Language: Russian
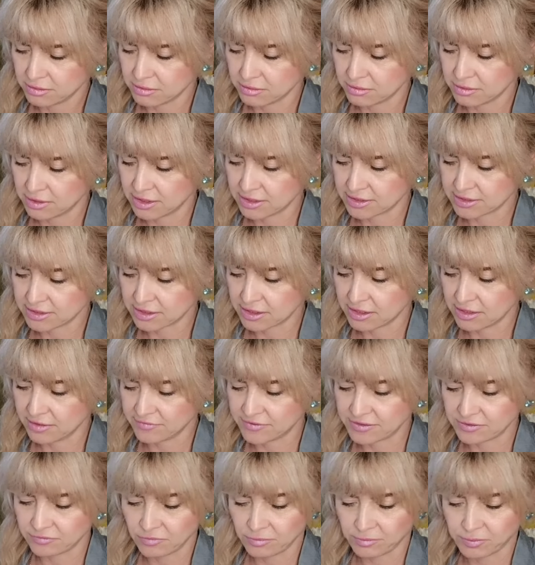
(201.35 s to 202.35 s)
Да, скорее
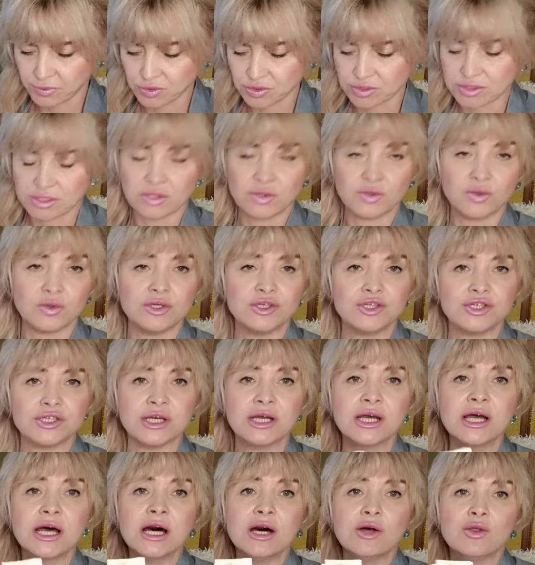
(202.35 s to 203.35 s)
всего, просто Дольче.
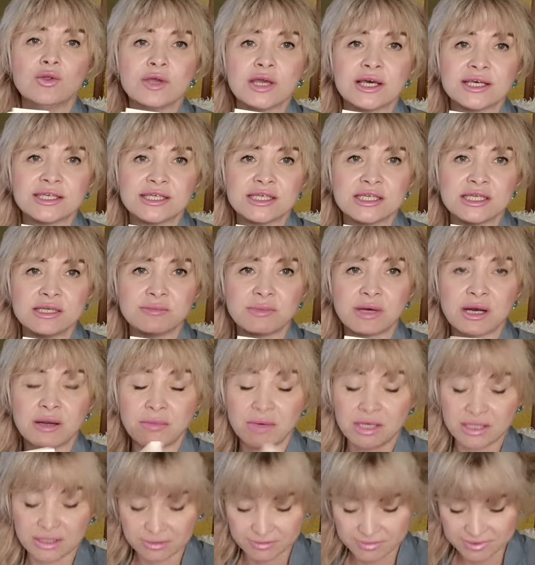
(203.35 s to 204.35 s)
Но ну, я с этим
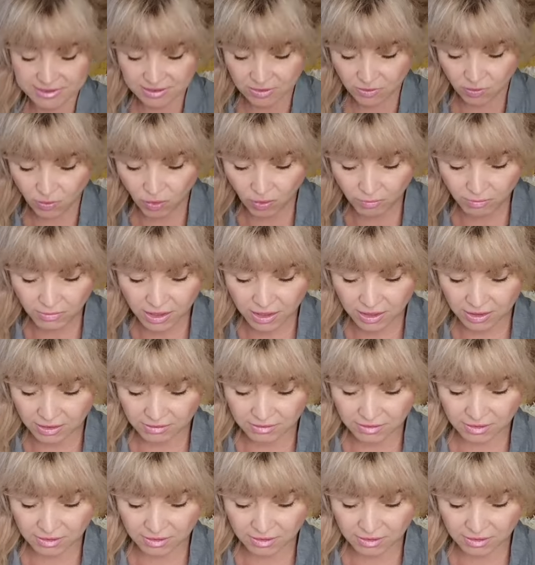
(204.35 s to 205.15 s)
ароматом знакома,